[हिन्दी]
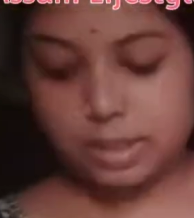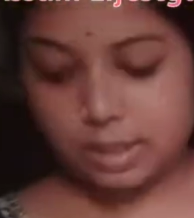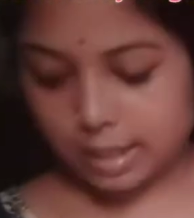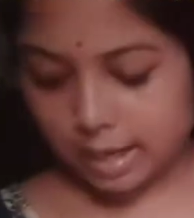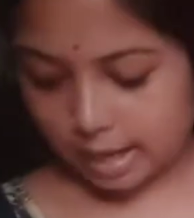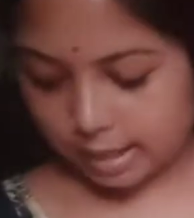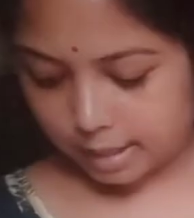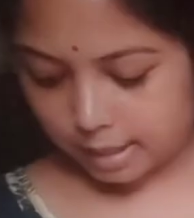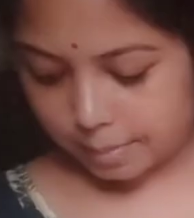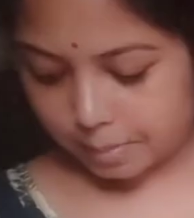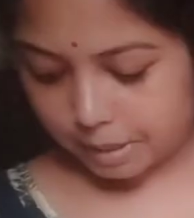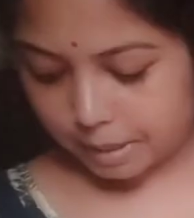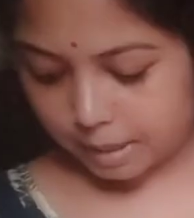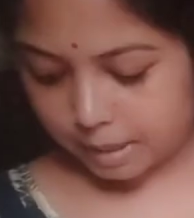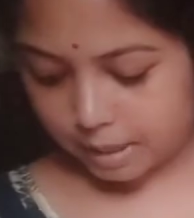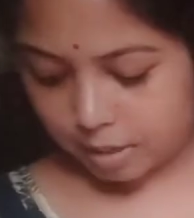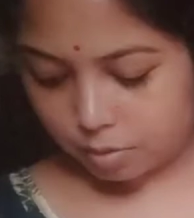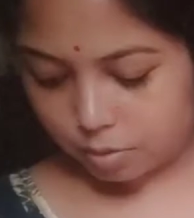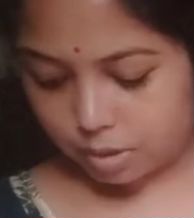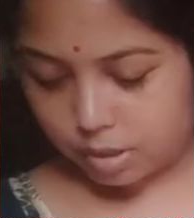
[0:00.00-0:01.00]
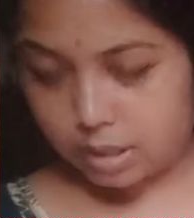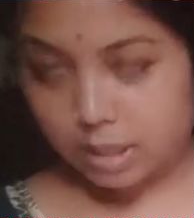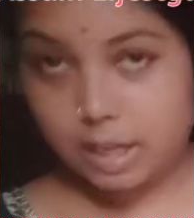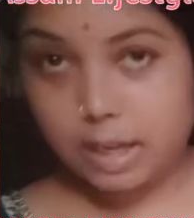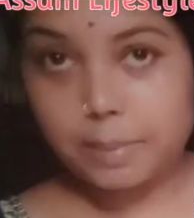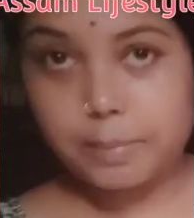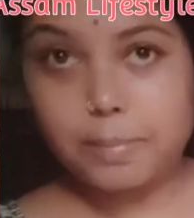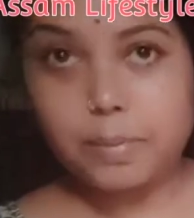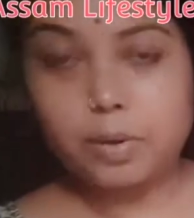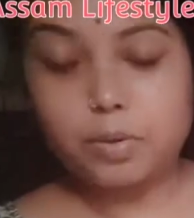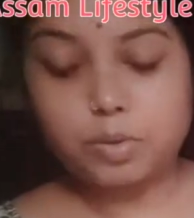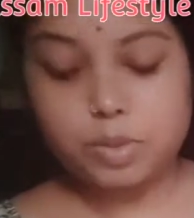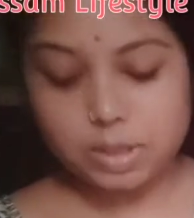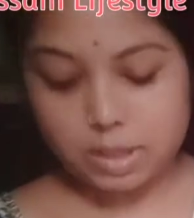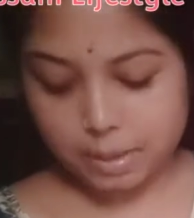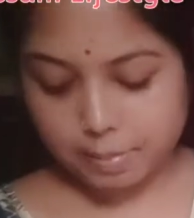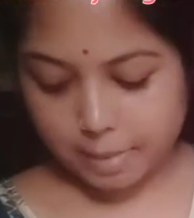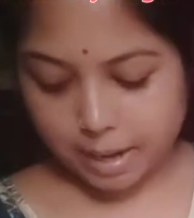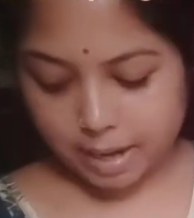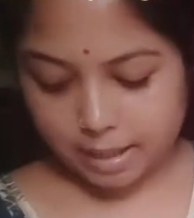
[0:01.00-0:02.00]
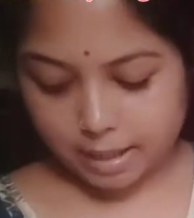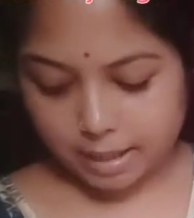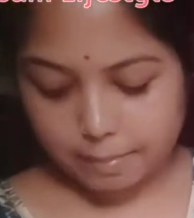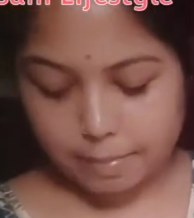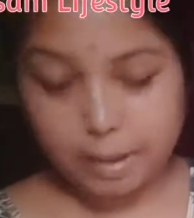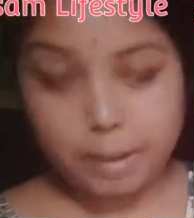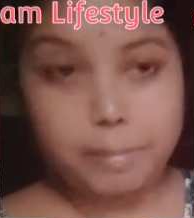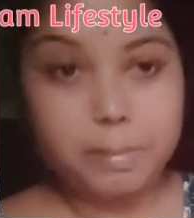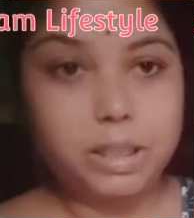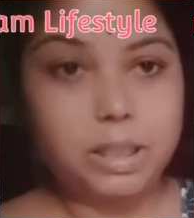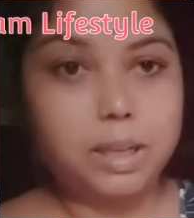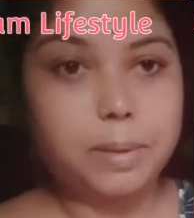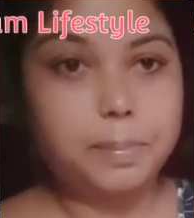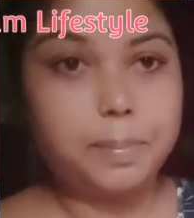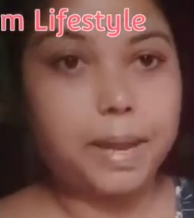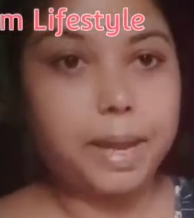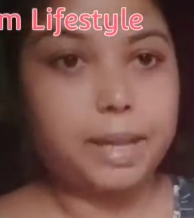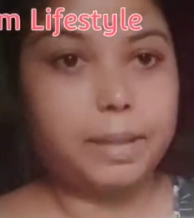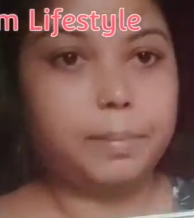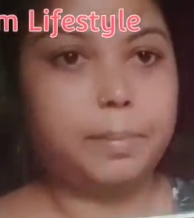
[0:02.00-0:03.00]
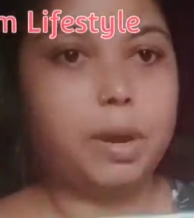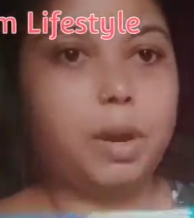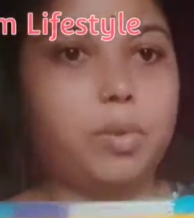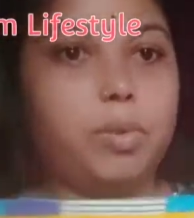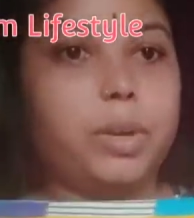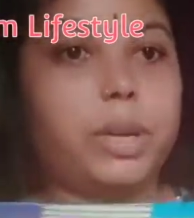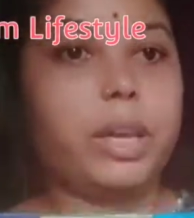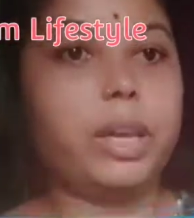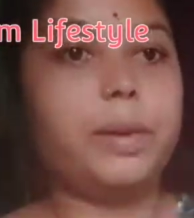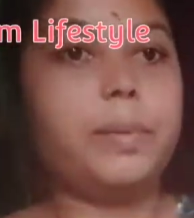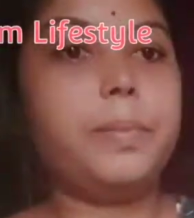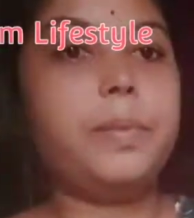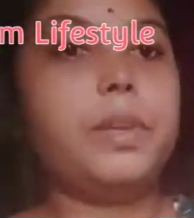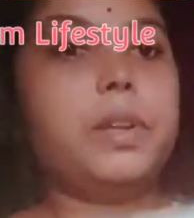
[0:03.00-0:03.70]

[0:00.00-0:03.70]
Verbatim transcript: सिलाना पड़ेगा उसी के उसके बाद ही मैं मतलब पहन पाऊंगी